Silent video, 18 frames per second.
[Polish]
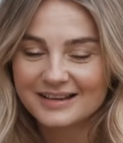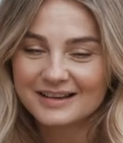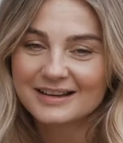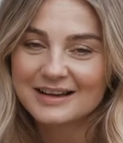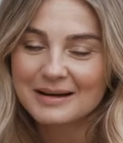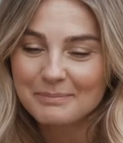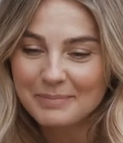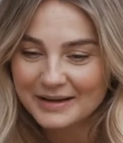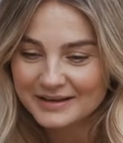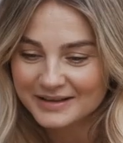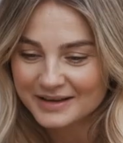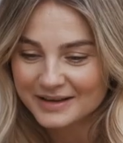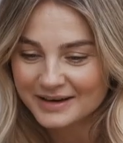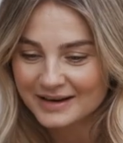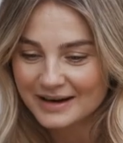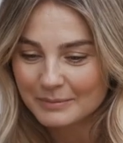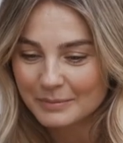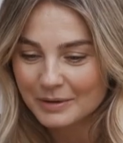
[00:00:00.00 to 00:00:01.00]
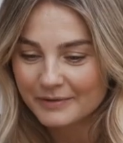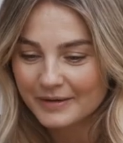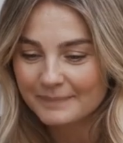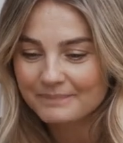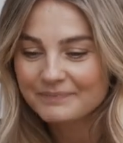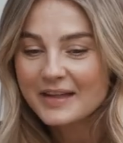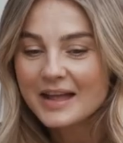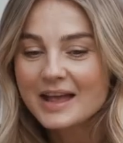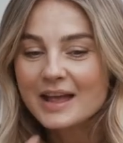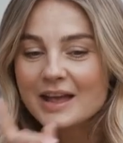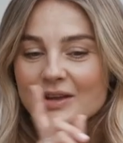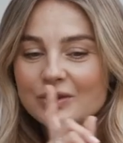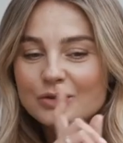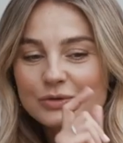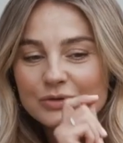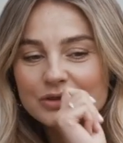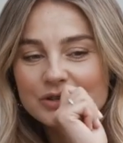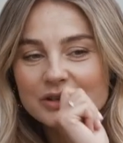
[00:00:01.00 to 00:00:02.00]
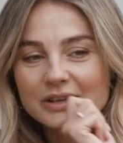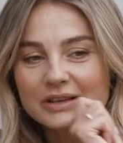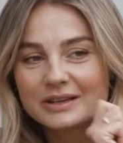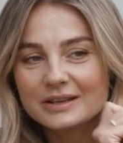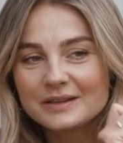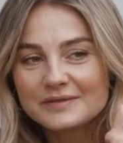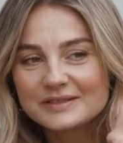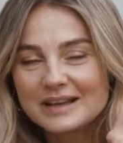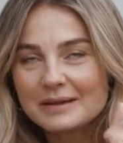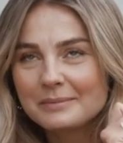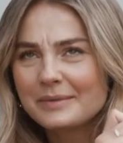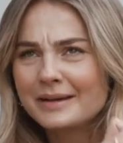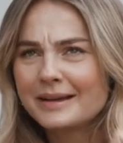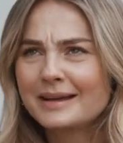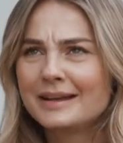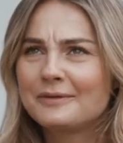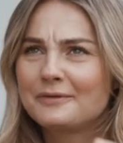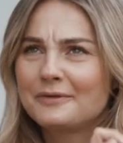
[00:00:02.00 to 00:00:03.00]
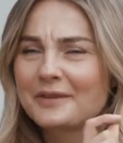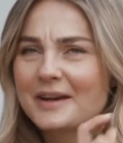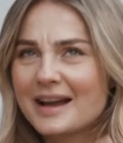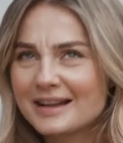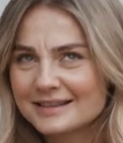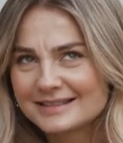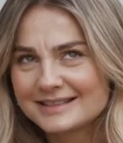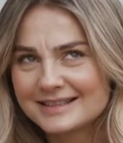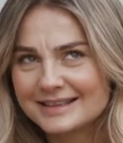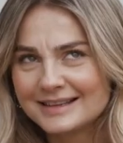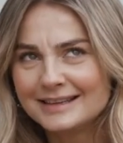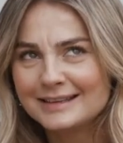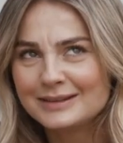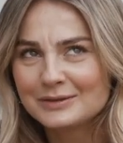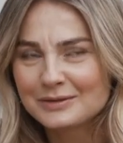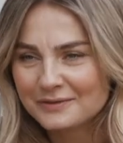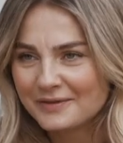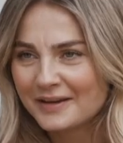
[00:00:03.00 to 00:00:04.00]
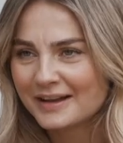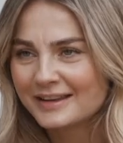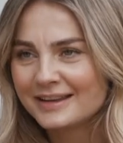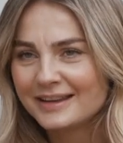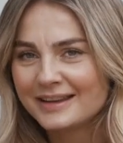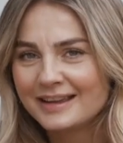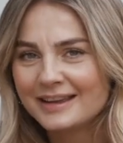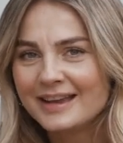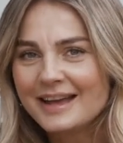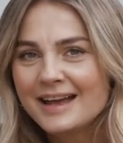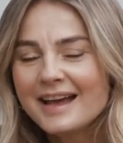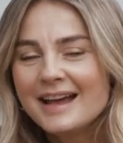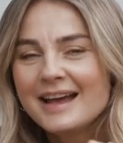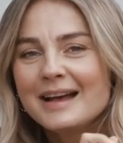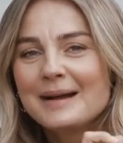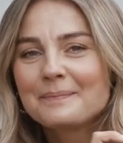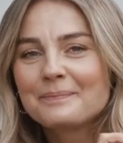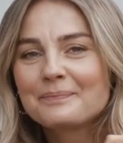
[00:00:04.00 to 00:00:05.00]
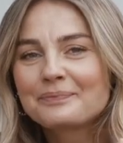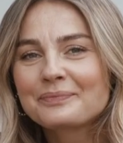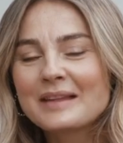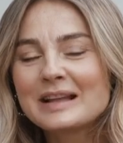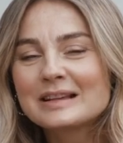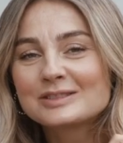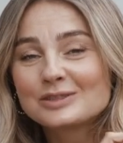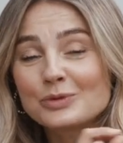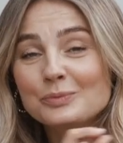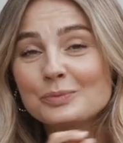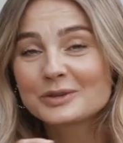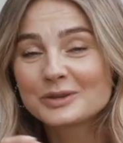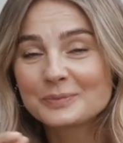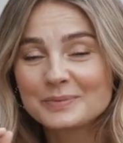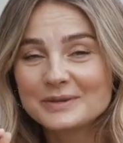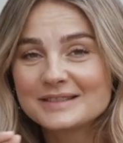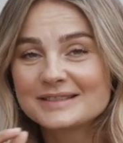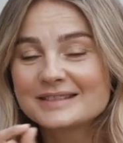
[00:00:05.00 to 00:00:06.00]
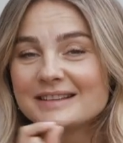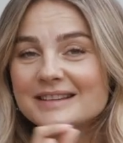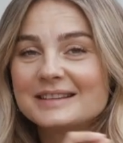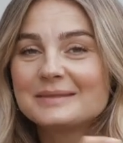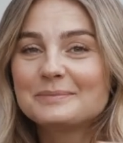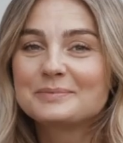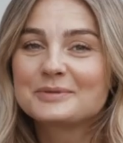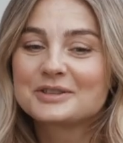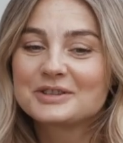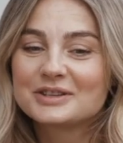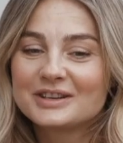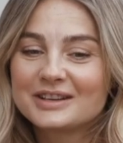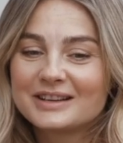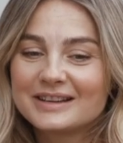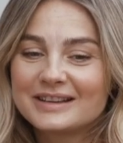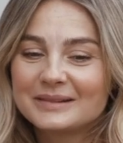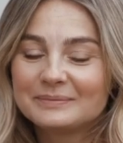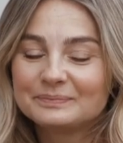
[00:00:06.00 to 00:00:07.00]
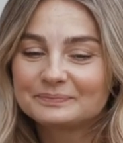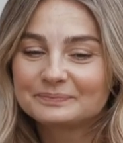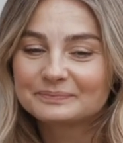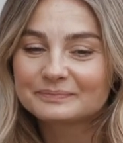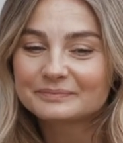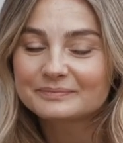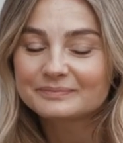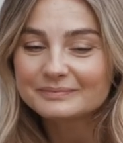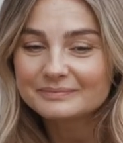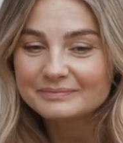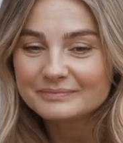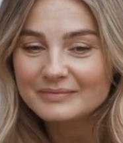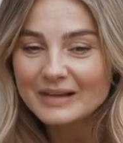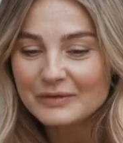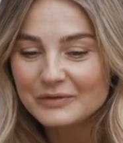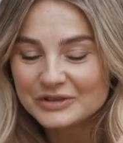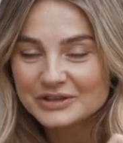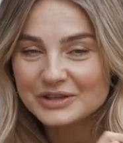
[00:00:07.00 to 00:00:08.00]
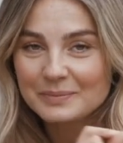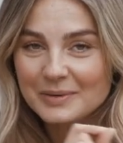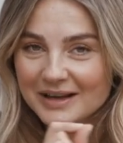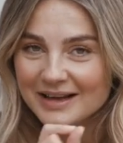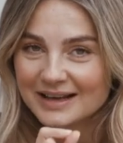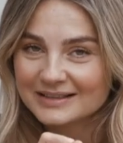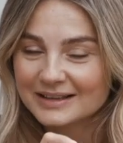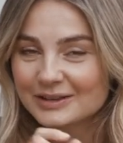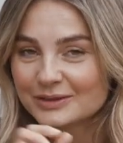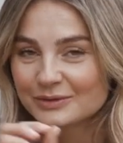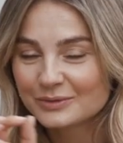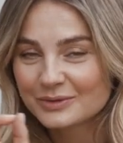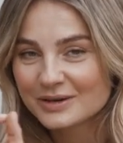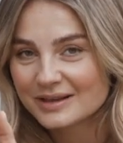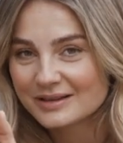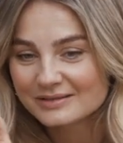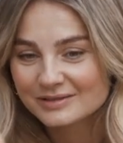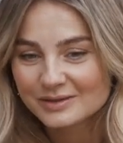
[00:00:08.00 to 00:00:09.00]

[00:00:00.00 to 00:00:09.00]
e, kampanie reklamowe. Już w samej Francji i Norwegii mm, są podpisy przy mm, właśnie plakatach, które